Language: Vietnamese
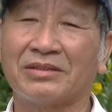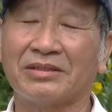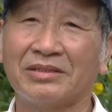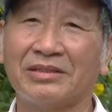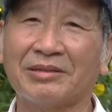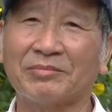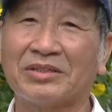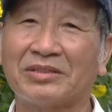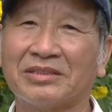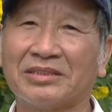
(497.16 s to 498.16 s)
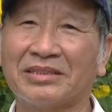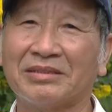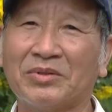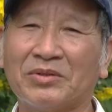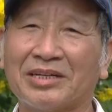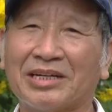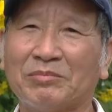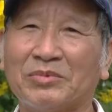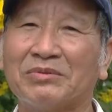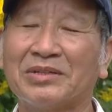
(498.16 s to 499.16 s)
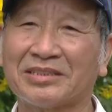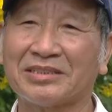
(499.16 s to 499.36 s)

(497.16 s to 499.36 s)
để làm cho thị trấn mỗi ngày một phát